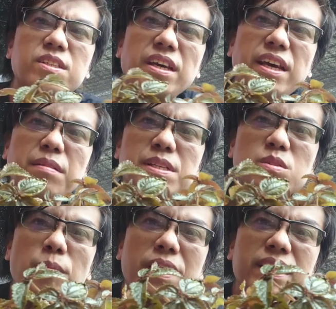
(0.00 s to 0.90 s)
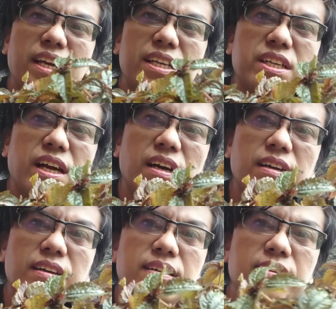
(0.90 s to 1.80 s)
So yan, mas gumanda na siya
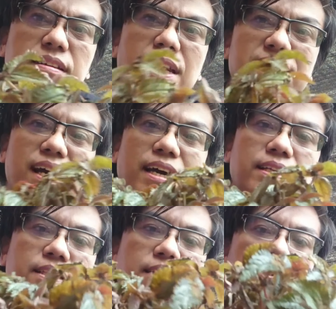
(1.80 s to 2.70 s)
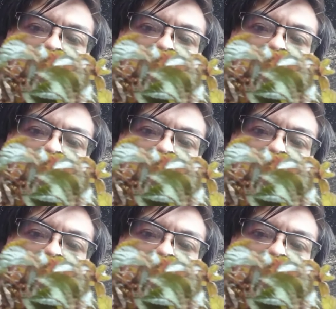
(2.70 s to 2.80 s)
kaysa kanina.